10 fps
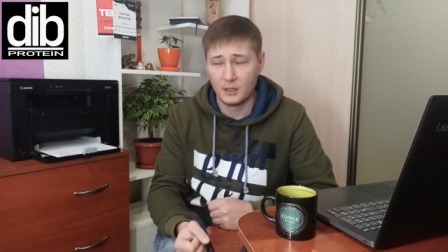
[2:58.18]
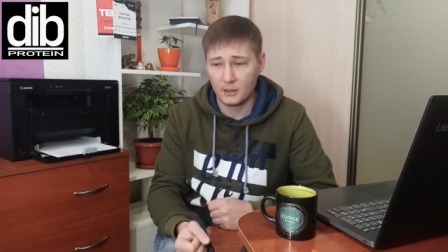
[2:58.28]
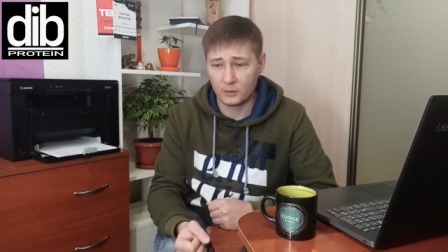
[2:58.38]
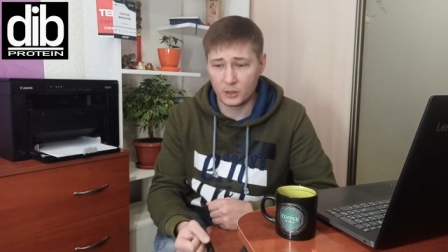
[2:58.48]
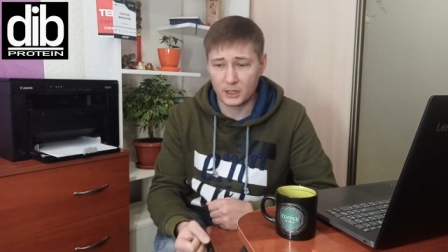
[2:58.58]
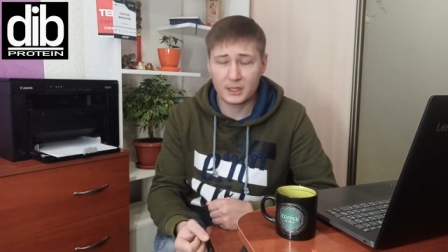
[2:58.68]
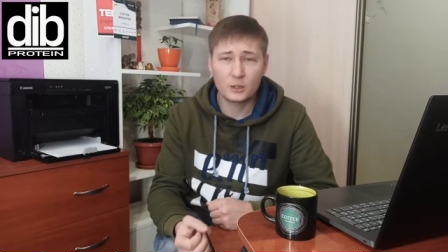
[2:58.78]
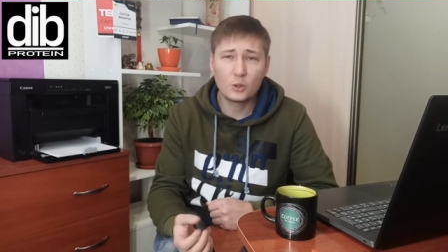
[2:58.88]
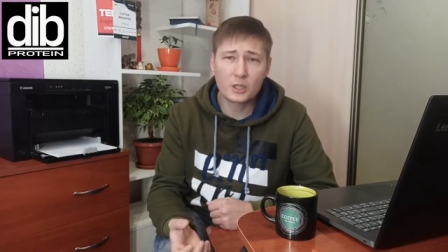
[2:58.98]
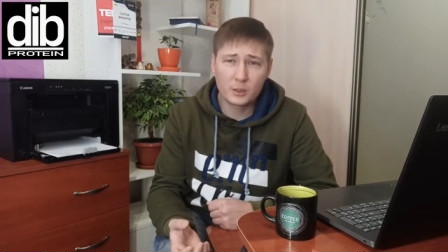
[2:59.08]
Вот. Это
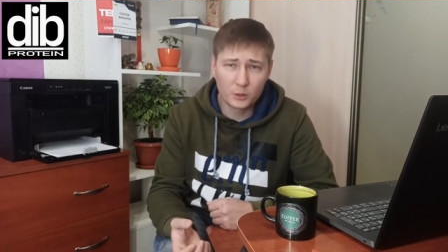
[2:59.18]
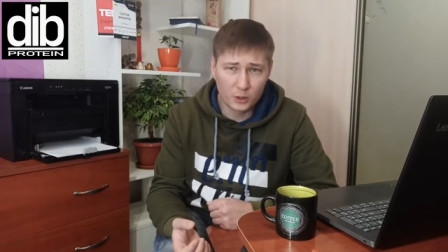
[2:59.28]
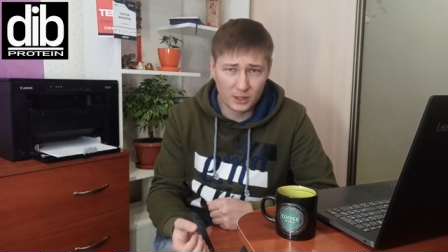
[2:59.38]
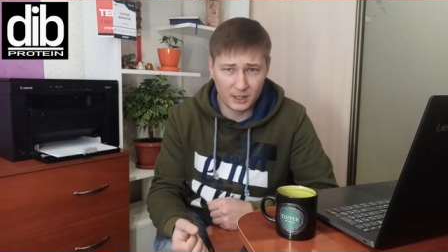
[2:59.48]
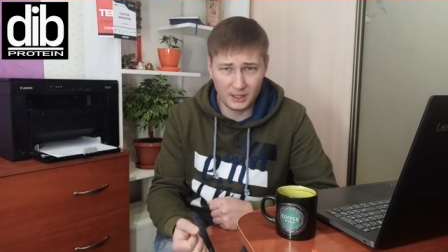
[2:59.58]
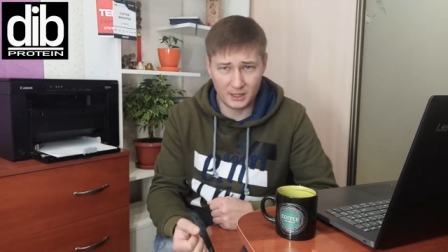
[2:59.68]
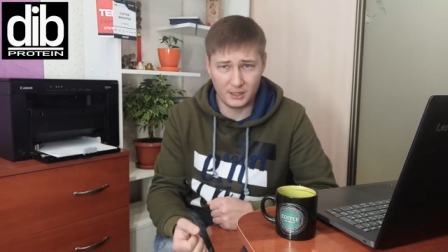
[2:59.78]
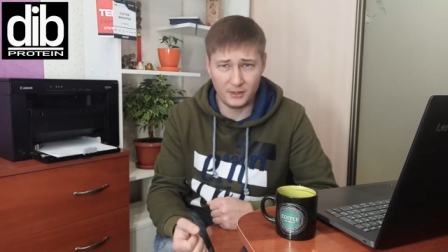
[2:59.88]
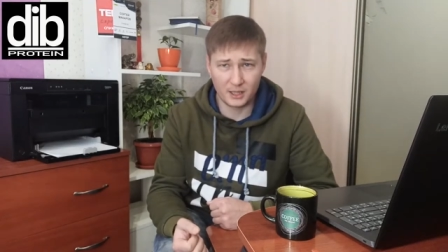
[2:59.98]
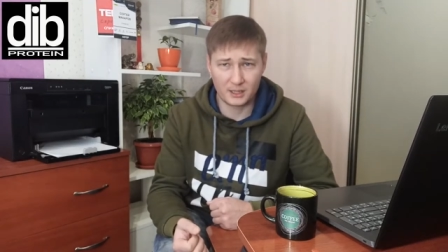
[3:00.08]
тоже будут ценить
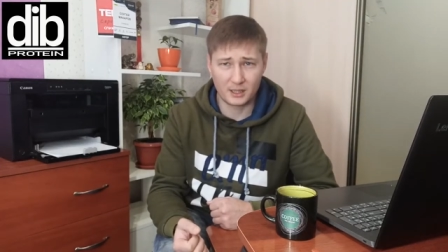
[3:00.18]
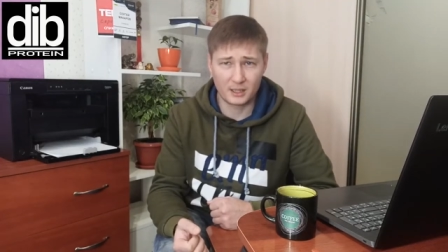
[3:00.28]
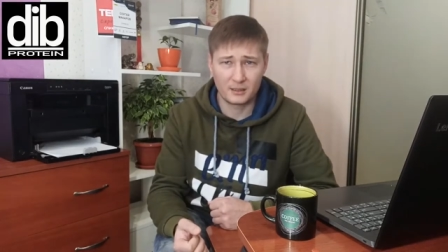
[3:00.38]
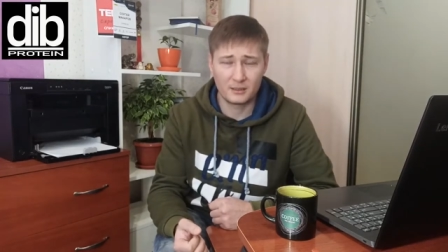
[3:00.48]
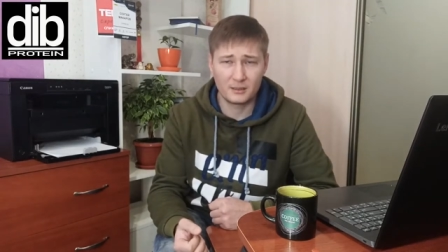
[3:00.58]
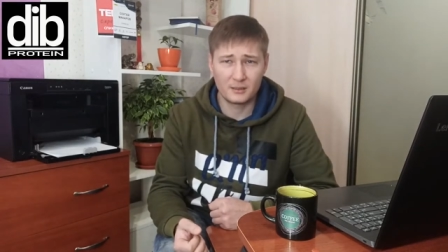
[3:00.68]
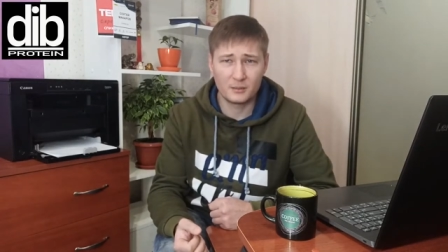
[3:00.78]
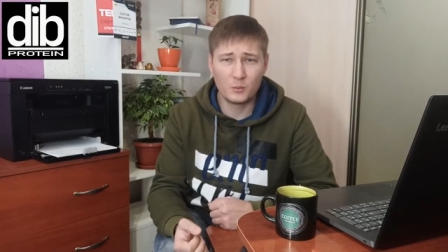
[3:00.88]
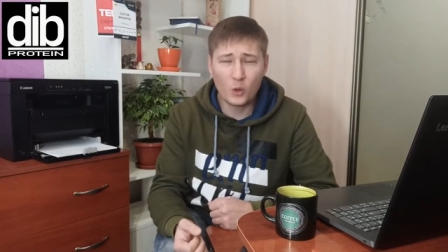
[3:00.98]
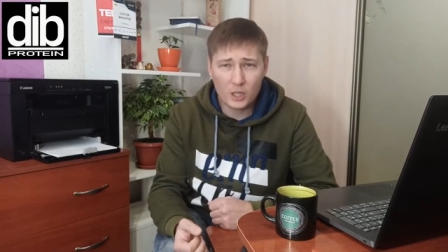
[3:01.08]
инвесторы.
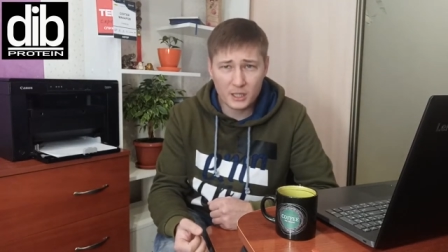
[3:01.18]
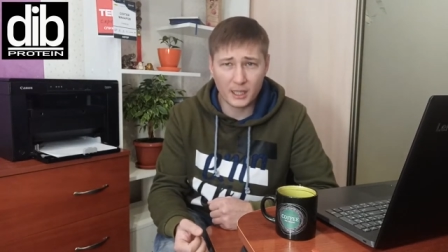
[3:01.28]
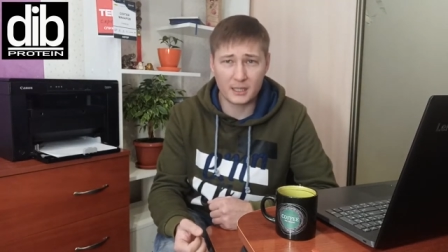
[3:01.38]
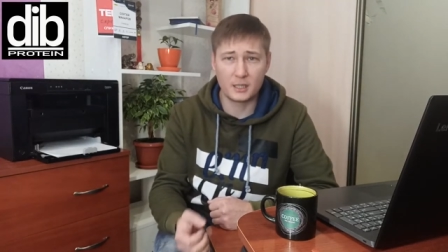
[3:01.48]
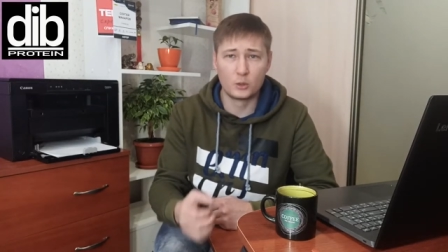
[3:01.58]
Можно хотеть